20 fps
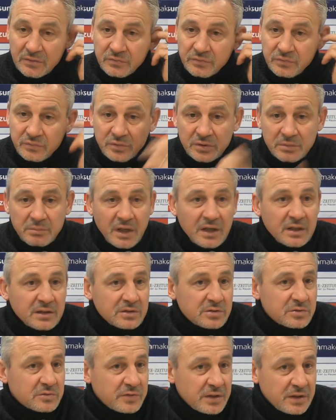Wir
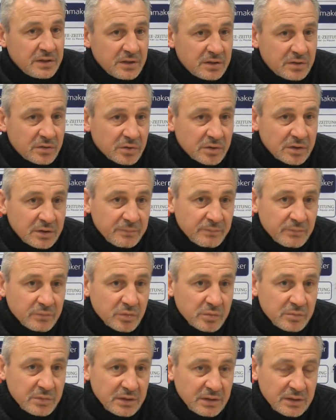machen zu wenig Tor
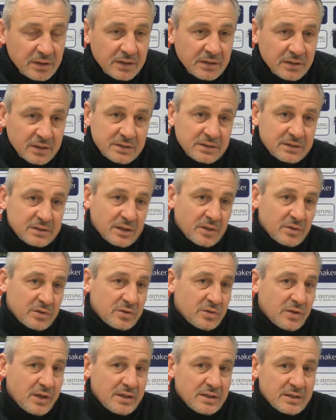momentan, das ist auch
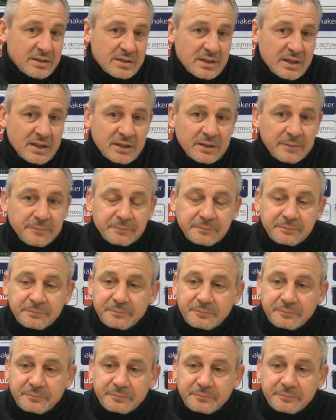so eine Sache.